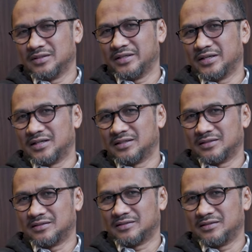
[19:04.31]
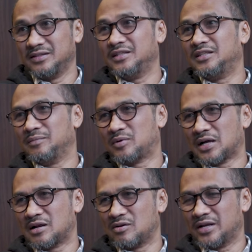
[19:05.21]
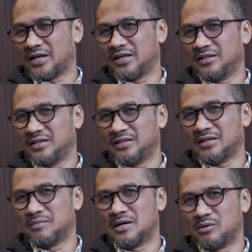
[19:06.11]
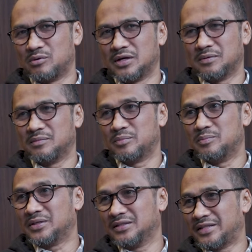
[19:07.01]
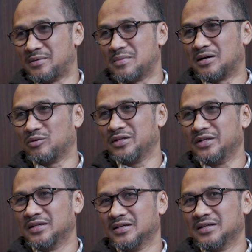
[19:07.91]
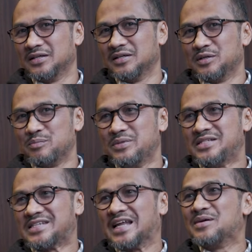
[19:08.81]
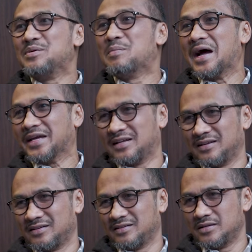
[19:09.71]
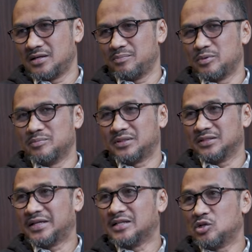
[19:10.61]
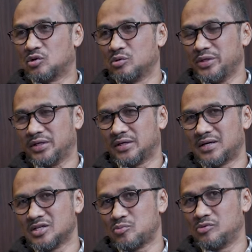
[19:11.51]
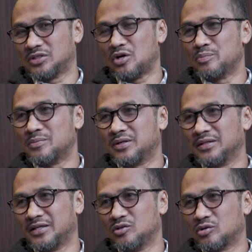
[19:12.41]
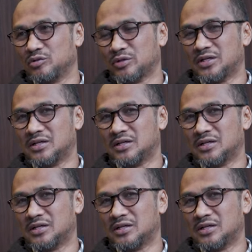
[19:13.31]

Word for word: yang dititipkan oleh rakyat kita bahwa pemerintahan baru ini bisa lebih baik dari pemerintahan Jokowi karena 10 tahun pemerintahan Jokowi itu